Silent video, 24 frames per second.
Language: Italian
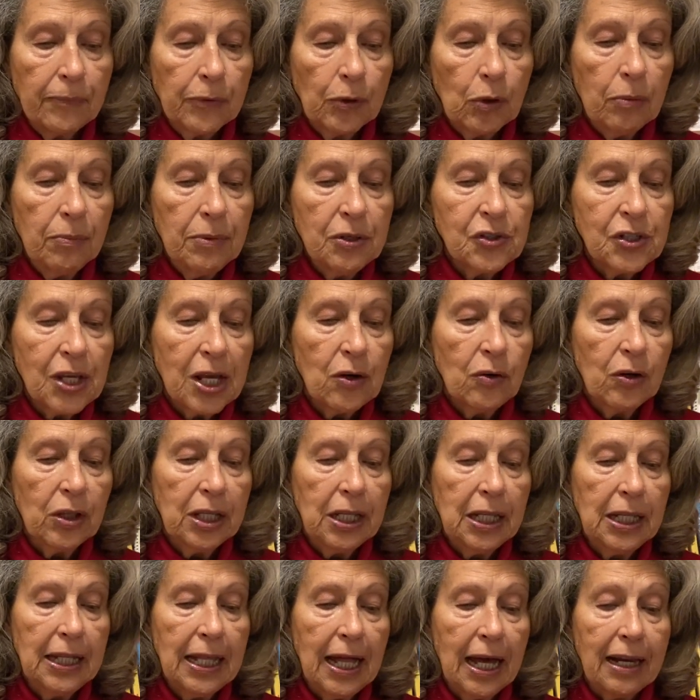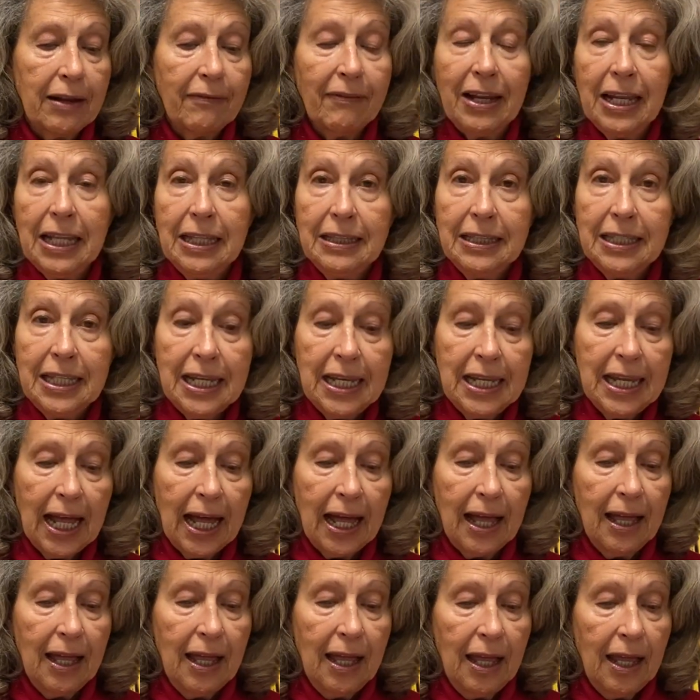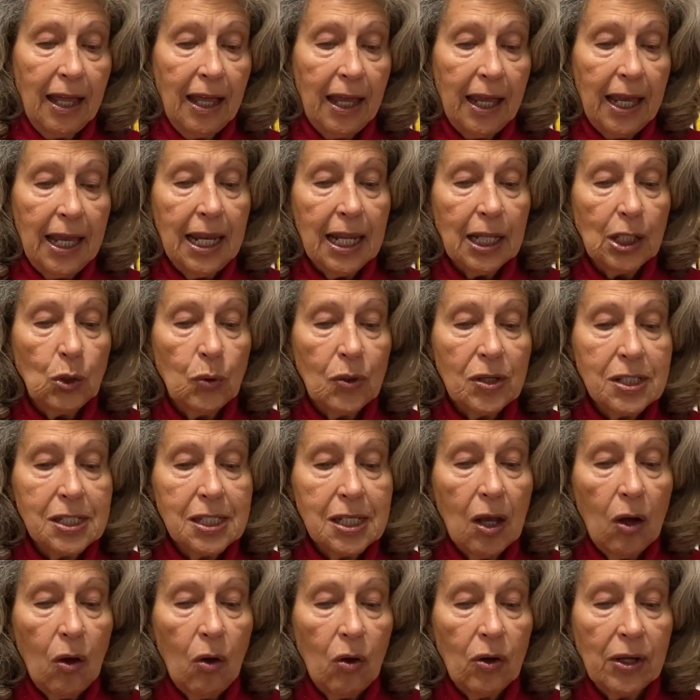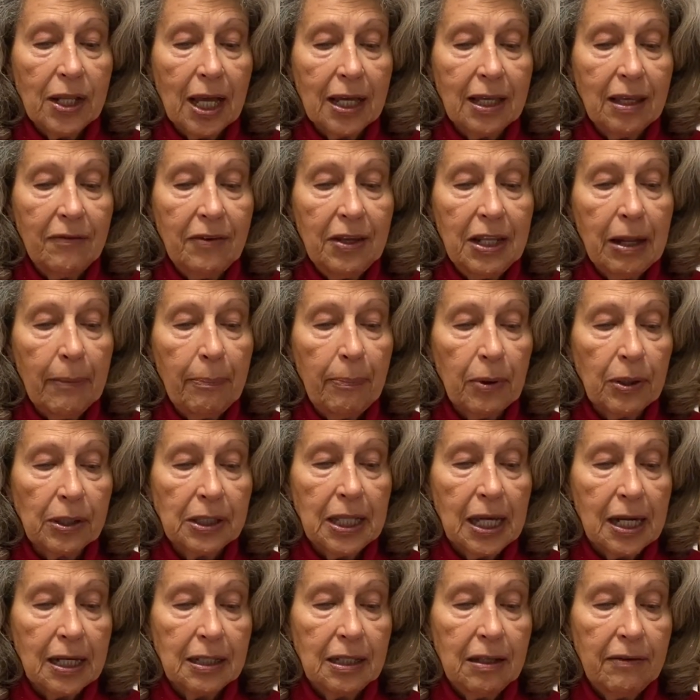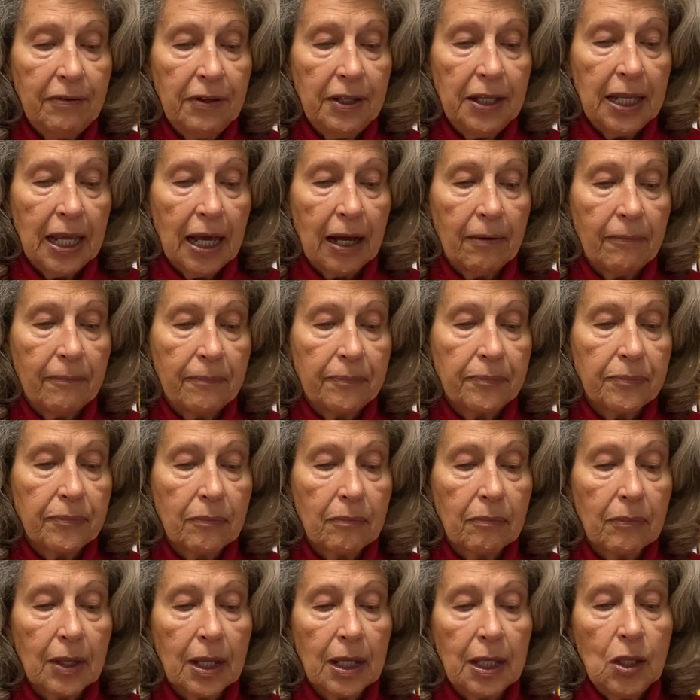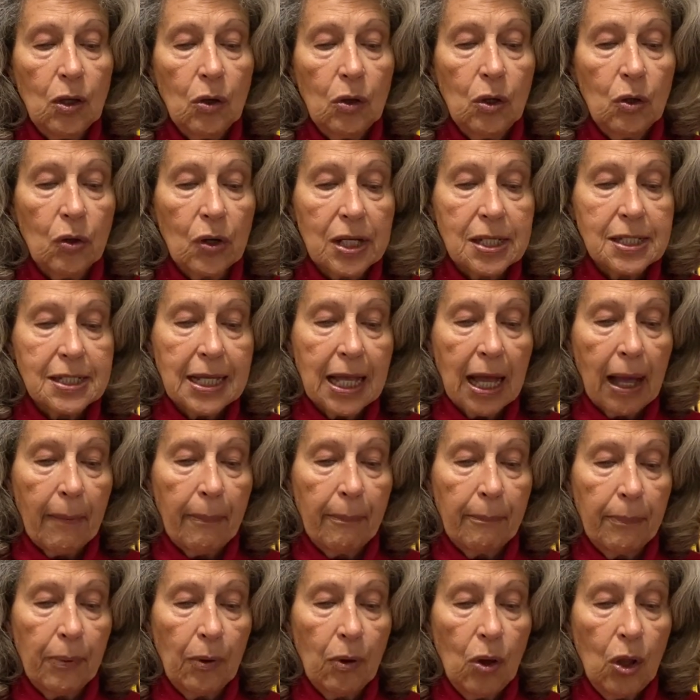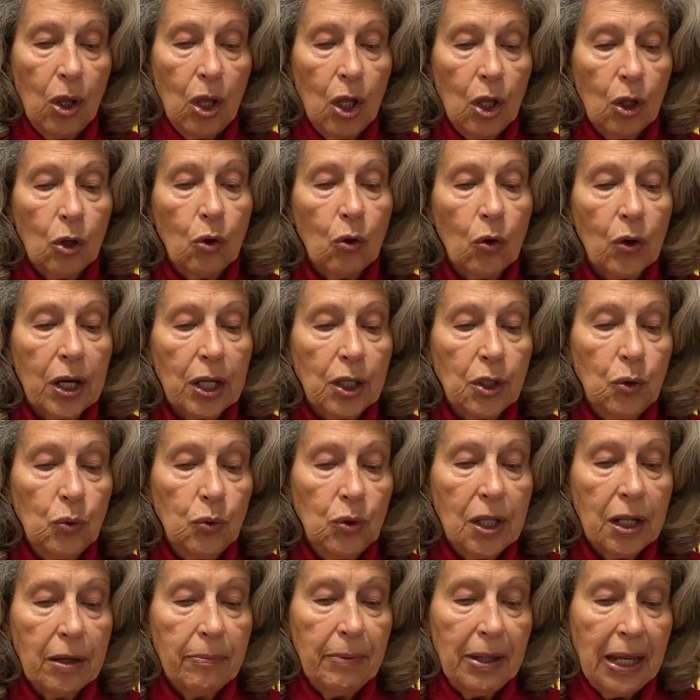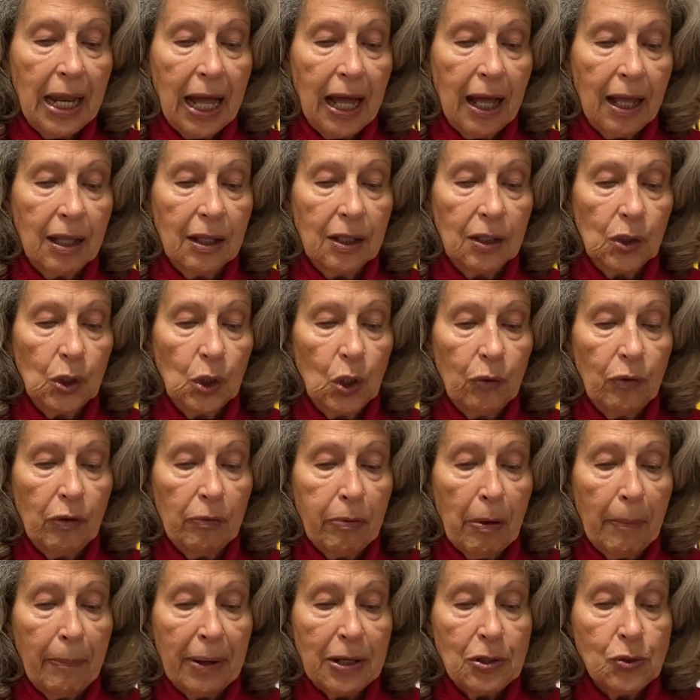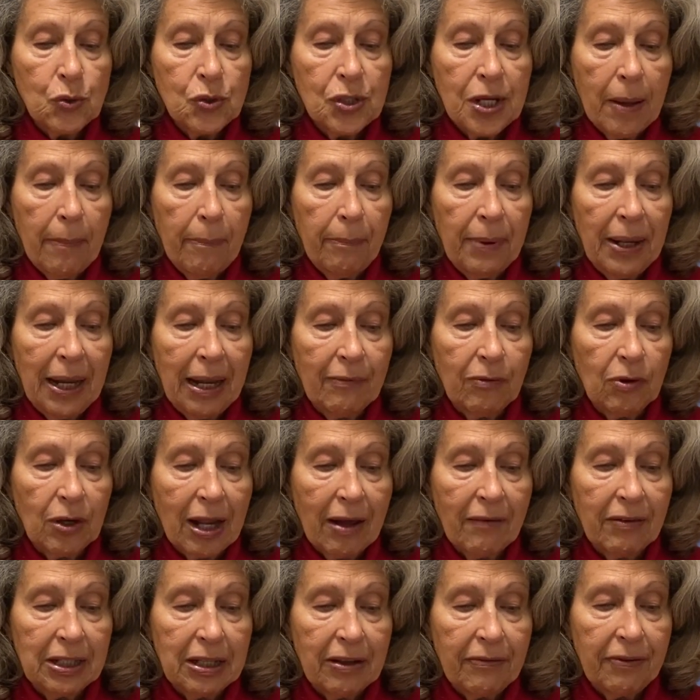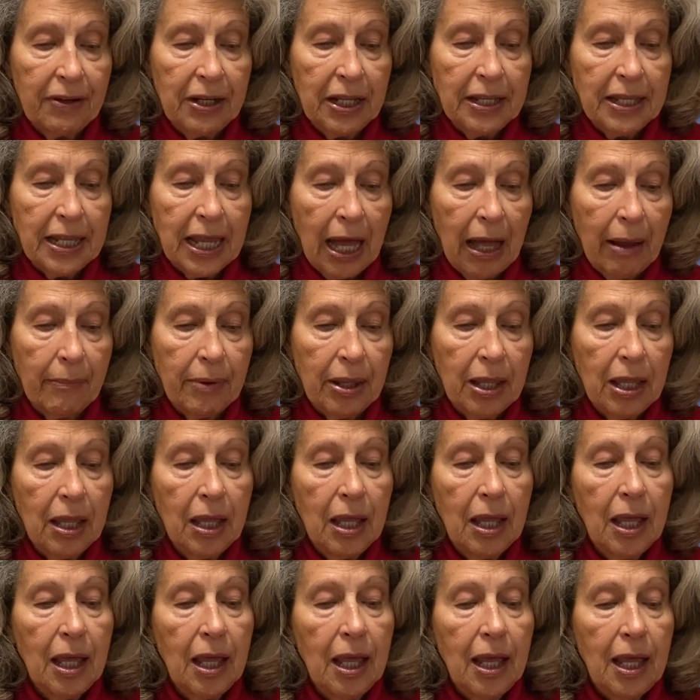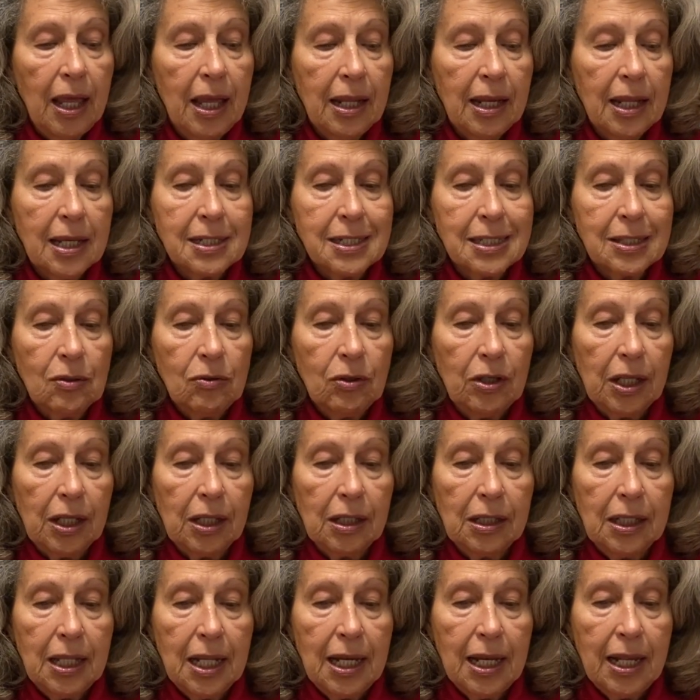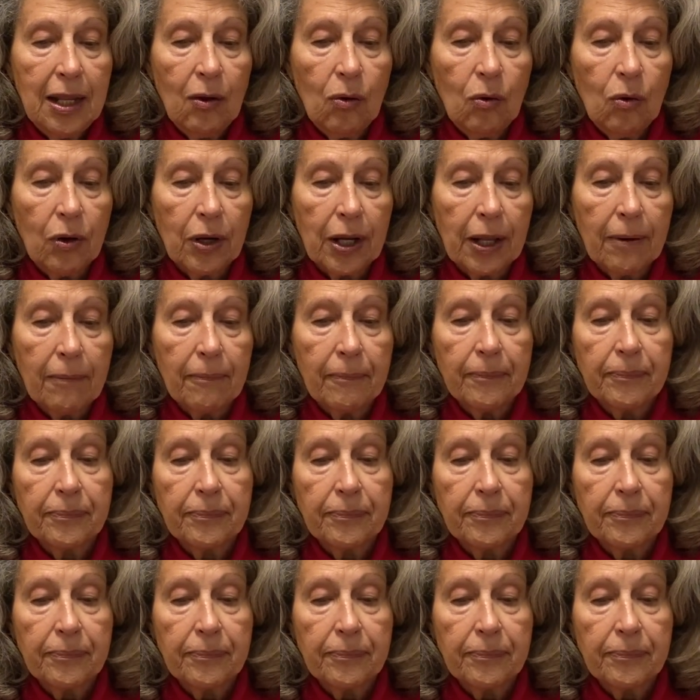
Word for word: cominciarono a gridare Valentina, è la tua zia Olga che viene a portarti via. Io allora scappo, corro a chiudermi là, dove papà Giuseppe lavorava da falegname, e resto lì delle ore.